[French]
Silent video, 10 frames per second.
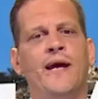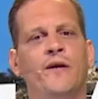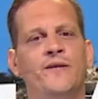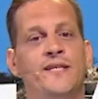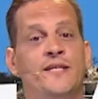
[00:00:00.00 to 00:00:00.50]
a
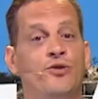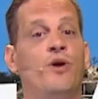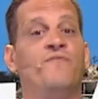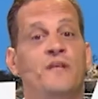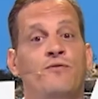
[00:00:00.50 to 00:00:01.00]
réussi à
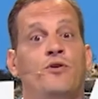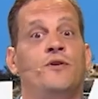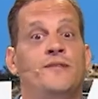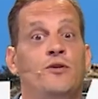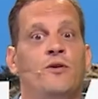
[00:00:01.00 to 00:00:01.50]
survivre
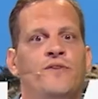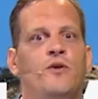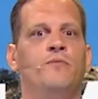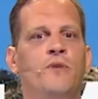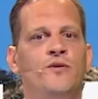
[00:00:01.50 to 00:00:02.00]
dans cet
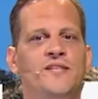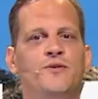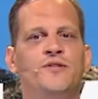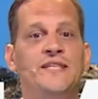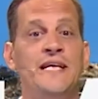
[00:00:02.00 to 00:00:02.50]
environnement
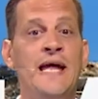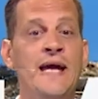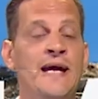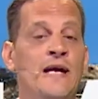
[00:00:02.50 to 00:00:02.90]
aussi hostile.